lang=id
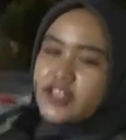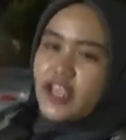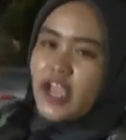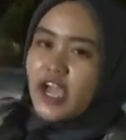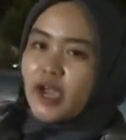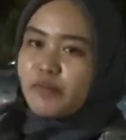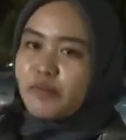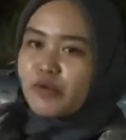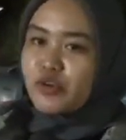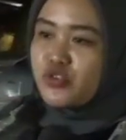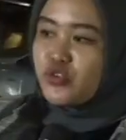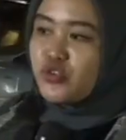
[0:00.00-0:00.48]
saya
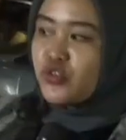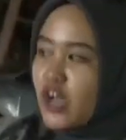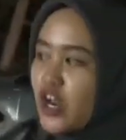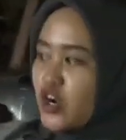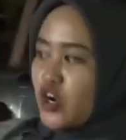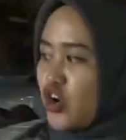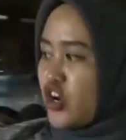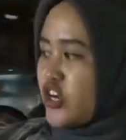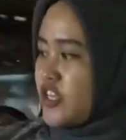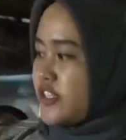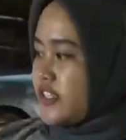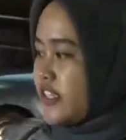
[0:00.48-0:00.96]
akan
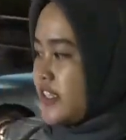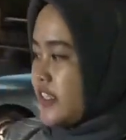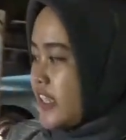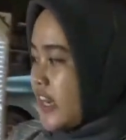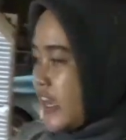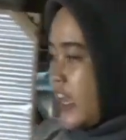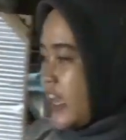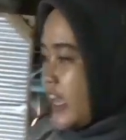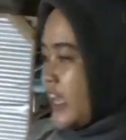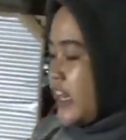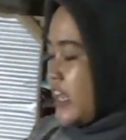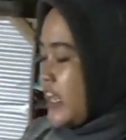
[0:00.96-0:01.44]
menunjukkan kondisi
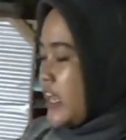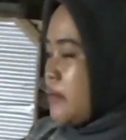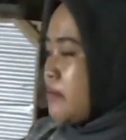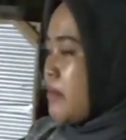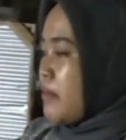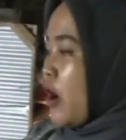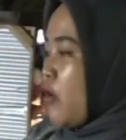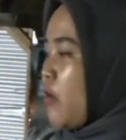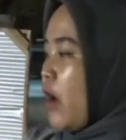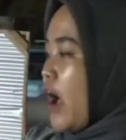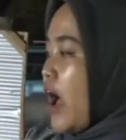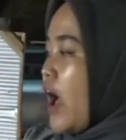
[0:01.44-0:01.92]
terkini
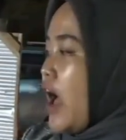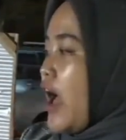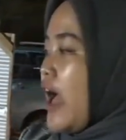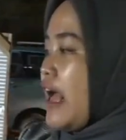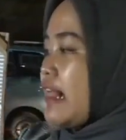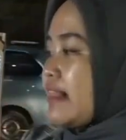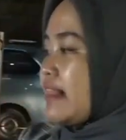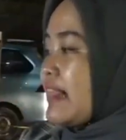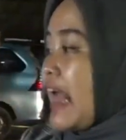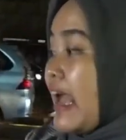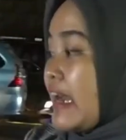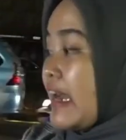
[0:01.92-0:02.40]
bahwa
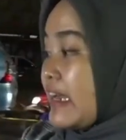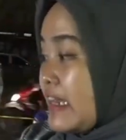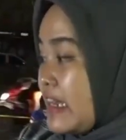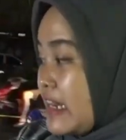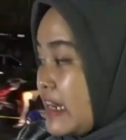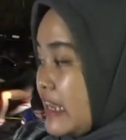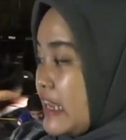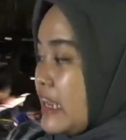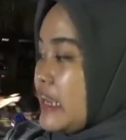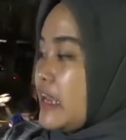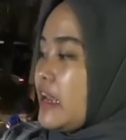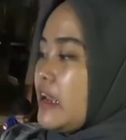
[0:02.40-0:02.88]

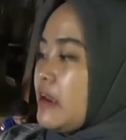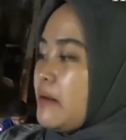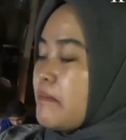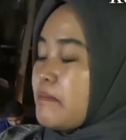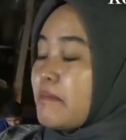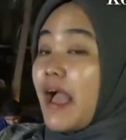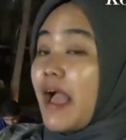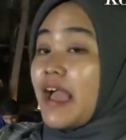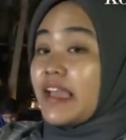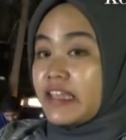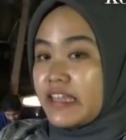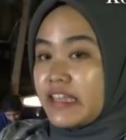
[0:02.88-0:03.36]
tadi
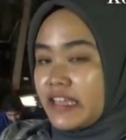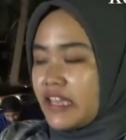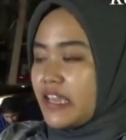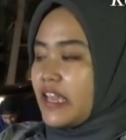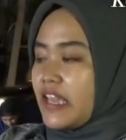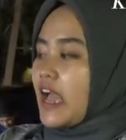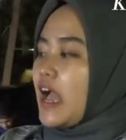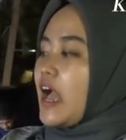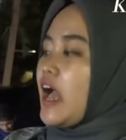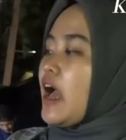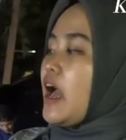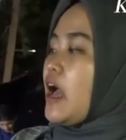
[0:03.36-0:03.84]

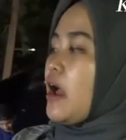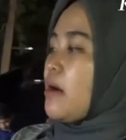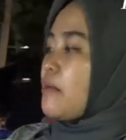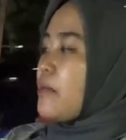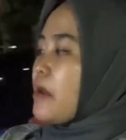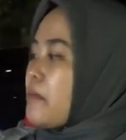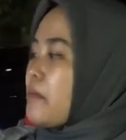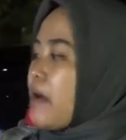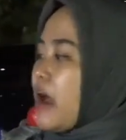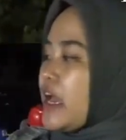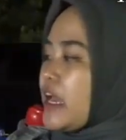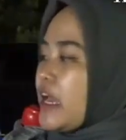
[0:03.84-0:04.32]
pagi ya,
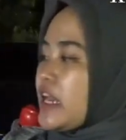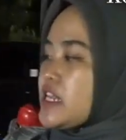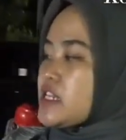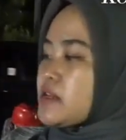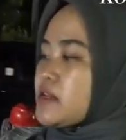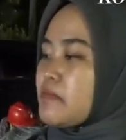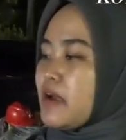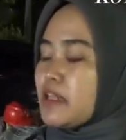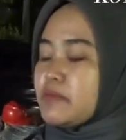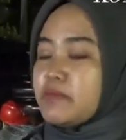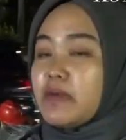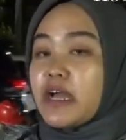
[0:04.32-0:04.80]
memang ini
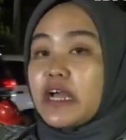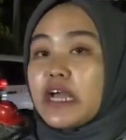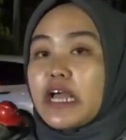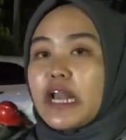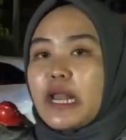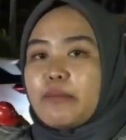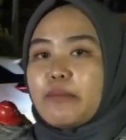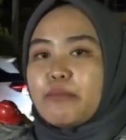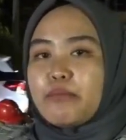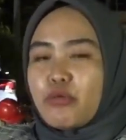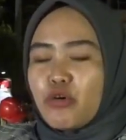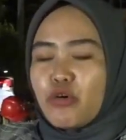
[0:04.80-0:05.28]
sempat
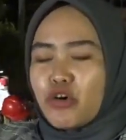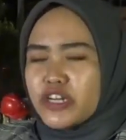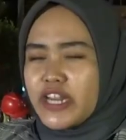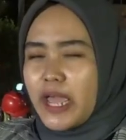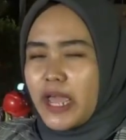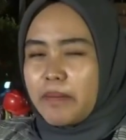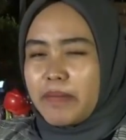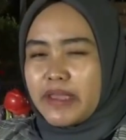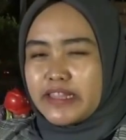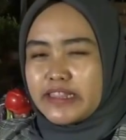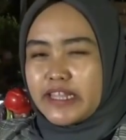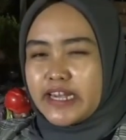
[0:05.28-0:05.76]
menggelembung
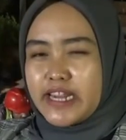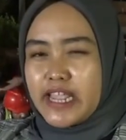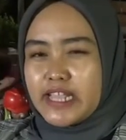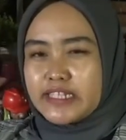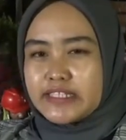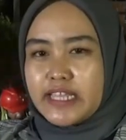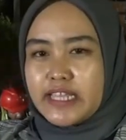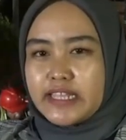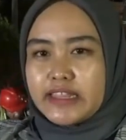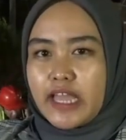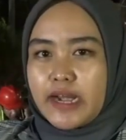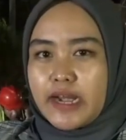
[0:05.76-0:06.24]

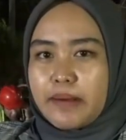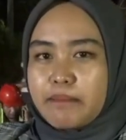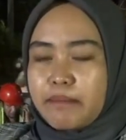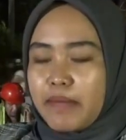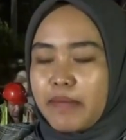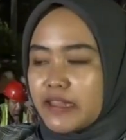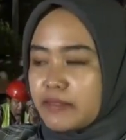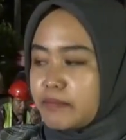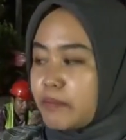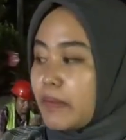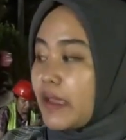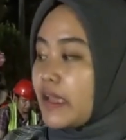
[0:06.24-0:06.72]
diameternya sekitar 4
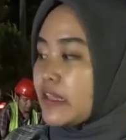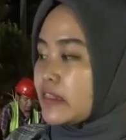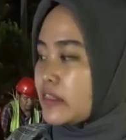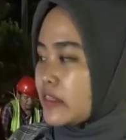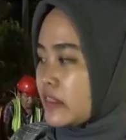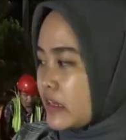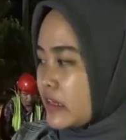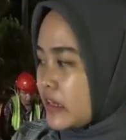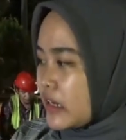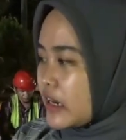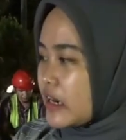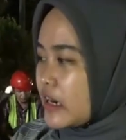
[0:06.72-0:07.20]

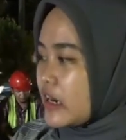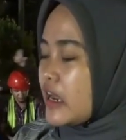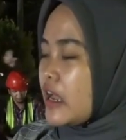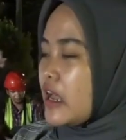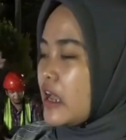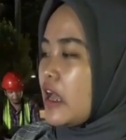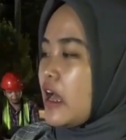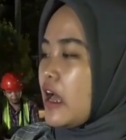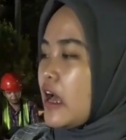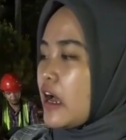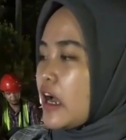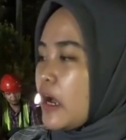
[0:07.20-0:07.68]
meter.
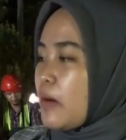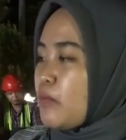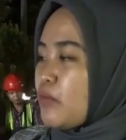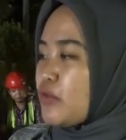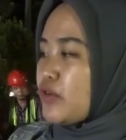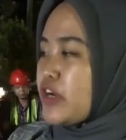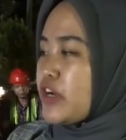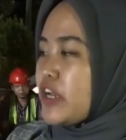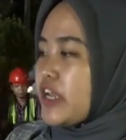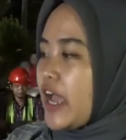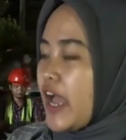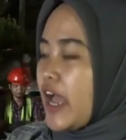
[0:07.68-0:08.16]

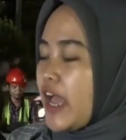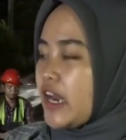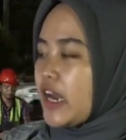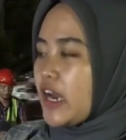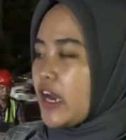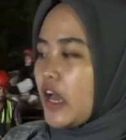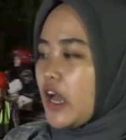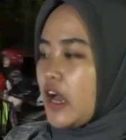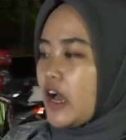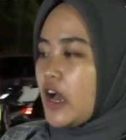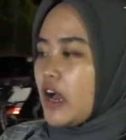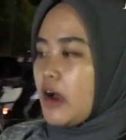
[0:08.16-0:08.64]

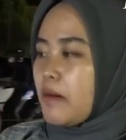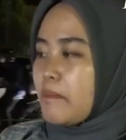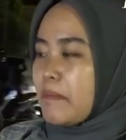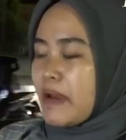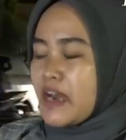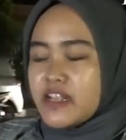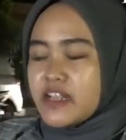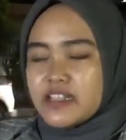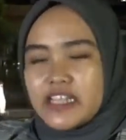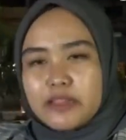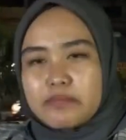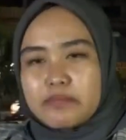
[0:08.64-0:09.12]
Kemudian uh,
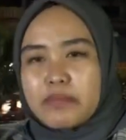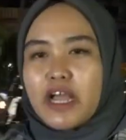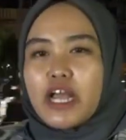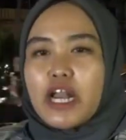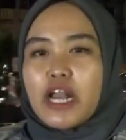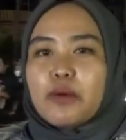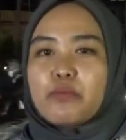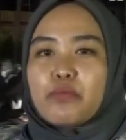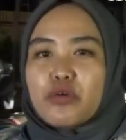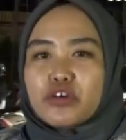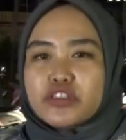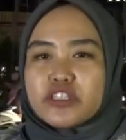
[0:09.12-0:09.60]
pada saat
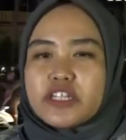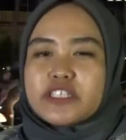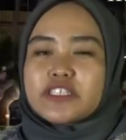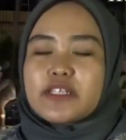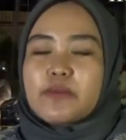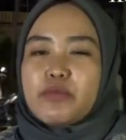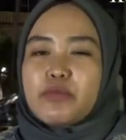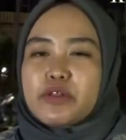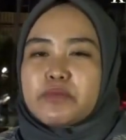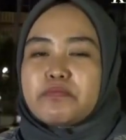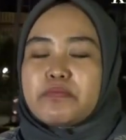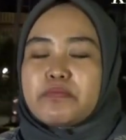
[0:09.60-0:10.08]
menggelembung
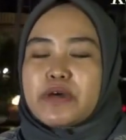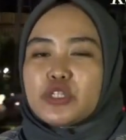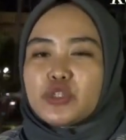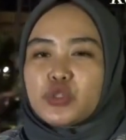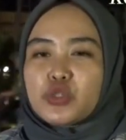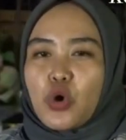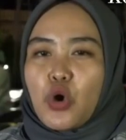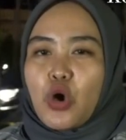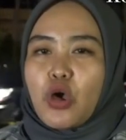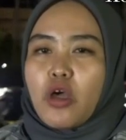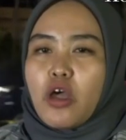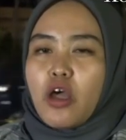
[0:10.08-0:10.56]
tersebut
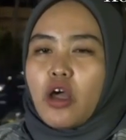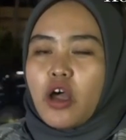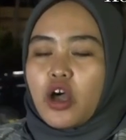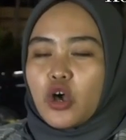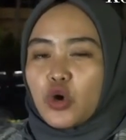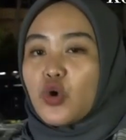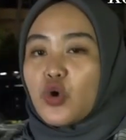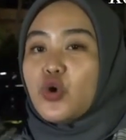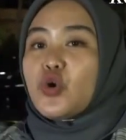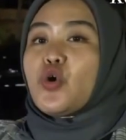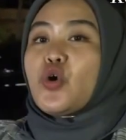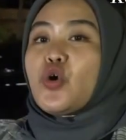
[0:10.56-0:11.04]
membentuk
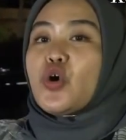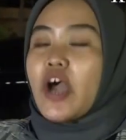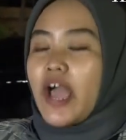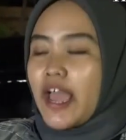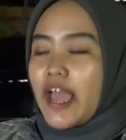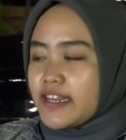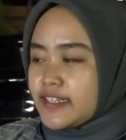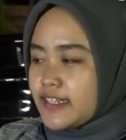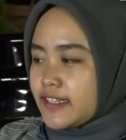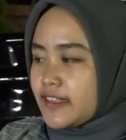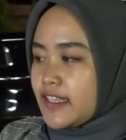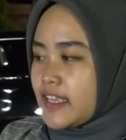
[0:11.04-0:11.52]

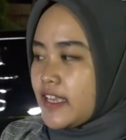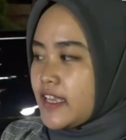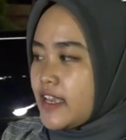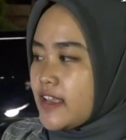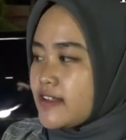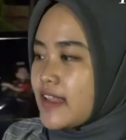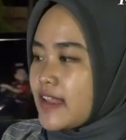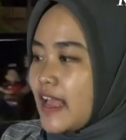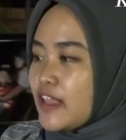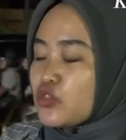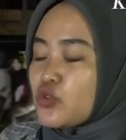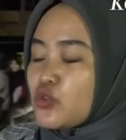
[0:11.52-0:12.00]
gunungan
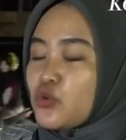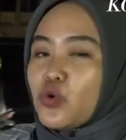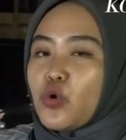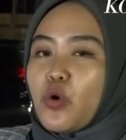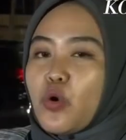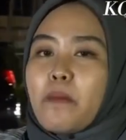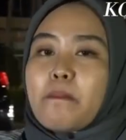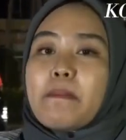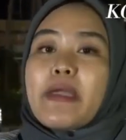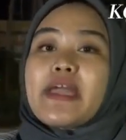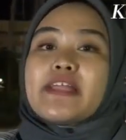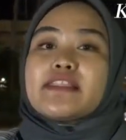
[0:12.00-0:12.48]
setinggi 1
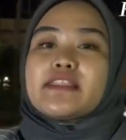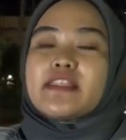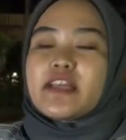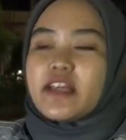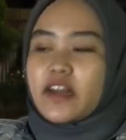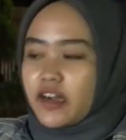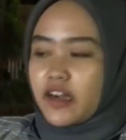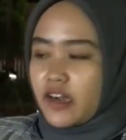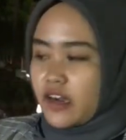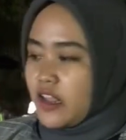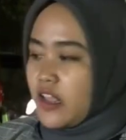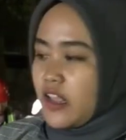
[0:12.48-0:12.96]

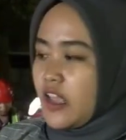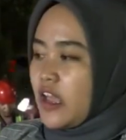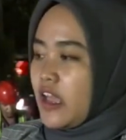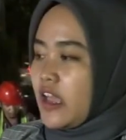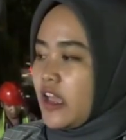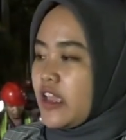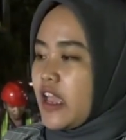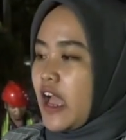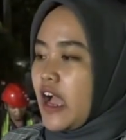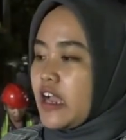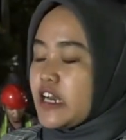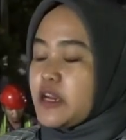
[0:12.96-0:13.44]
meter
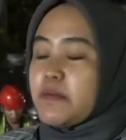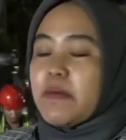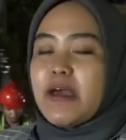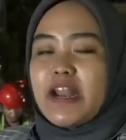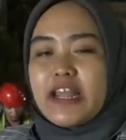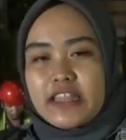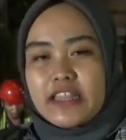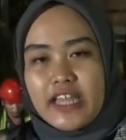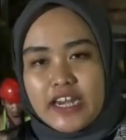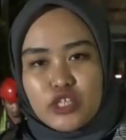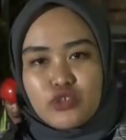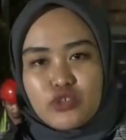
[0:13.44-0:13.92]
yang
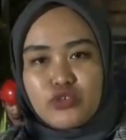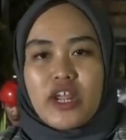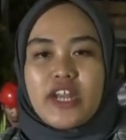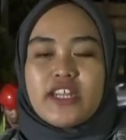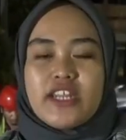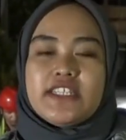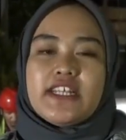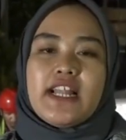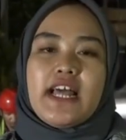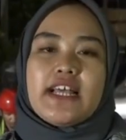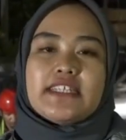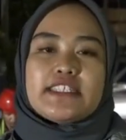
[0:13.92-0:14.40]
dimana tadi sudah
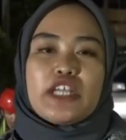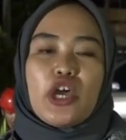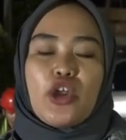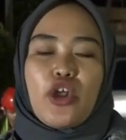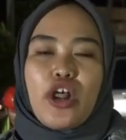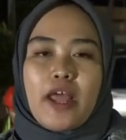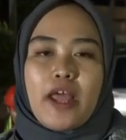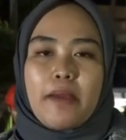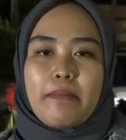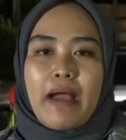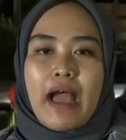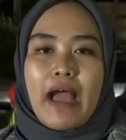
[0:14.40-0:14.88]
dijelaskan
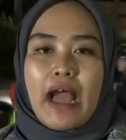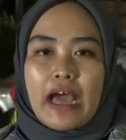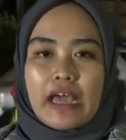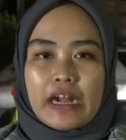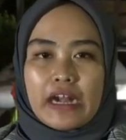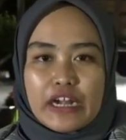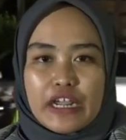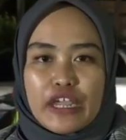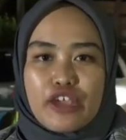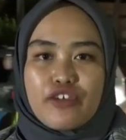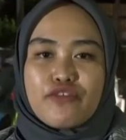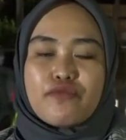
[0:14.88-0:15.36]
oleh
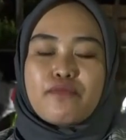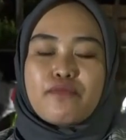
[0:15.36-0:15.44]
Pak Arief